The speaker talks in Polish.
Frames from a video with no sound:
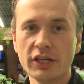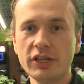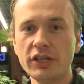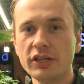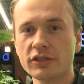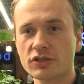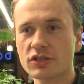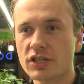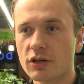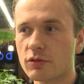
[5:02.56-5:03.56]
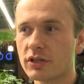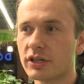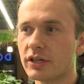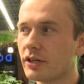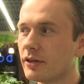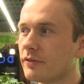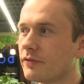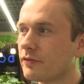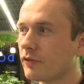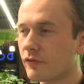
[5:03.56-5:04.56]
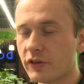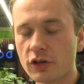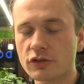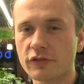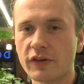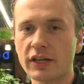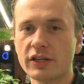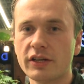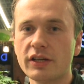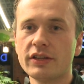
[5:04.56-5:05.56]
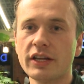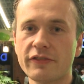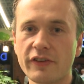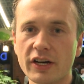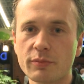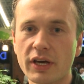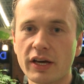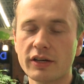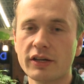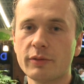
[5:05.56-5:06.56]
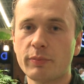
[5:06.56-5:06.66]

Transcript: i został e, wyhodowany na farmie e,